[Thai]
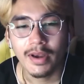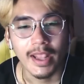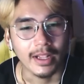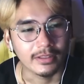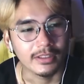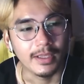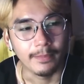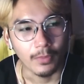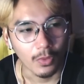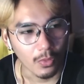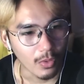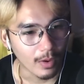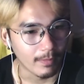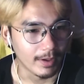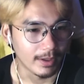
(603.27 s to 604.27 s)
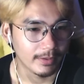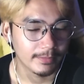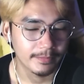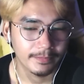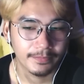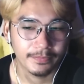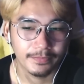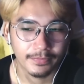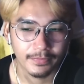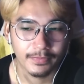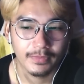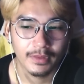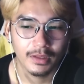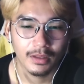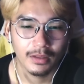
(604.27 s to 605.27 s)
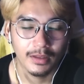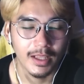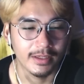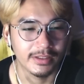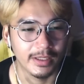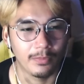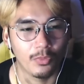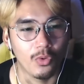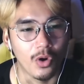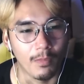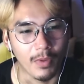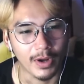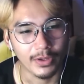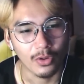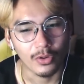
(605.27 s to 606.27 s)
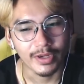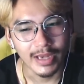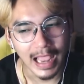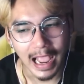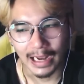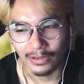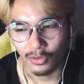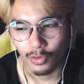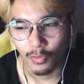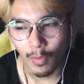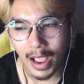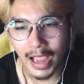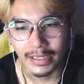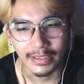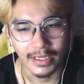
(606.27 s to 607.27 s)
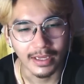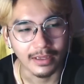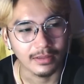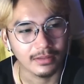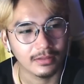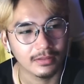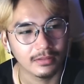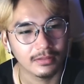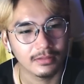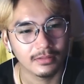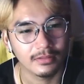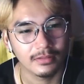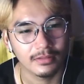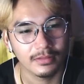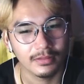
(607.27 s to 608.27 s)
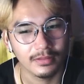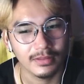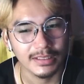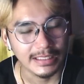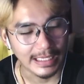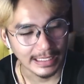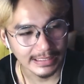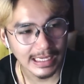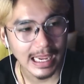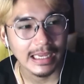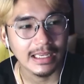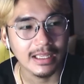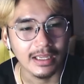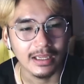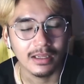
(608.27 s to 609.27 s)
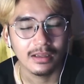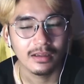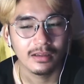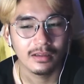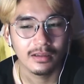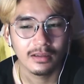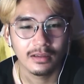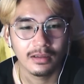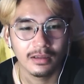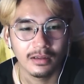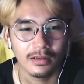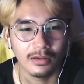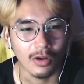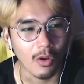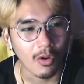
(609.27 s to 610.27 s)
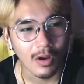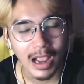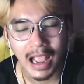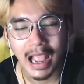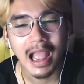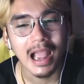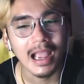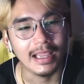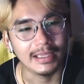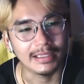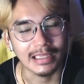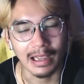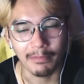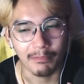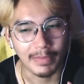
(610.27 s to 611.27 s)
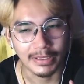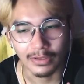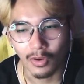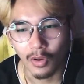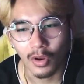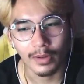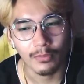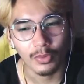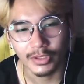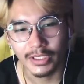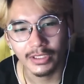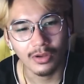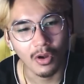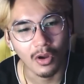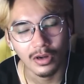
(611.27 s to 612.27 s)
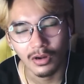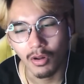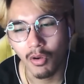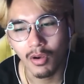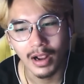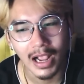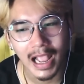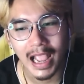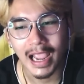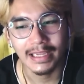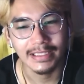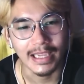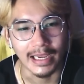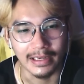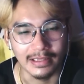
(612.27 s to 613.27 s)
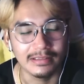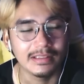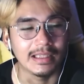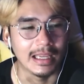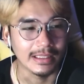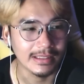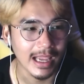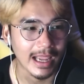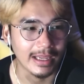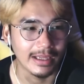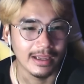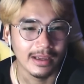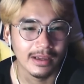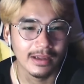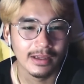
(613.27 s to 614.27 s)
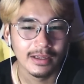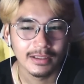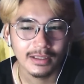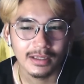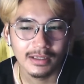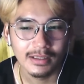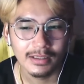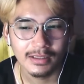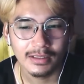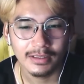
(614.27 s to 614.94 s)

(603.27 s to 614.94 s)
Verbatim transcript: เด็กสิบขวบอะ เด็กสิบขวบพอโดนด่าโดนว่าอย่างเงี้ยเสียใจดิร้องไห้กลับมานอนบนที่นอนร้องไห้ใหญ่เลยเสียใจคือ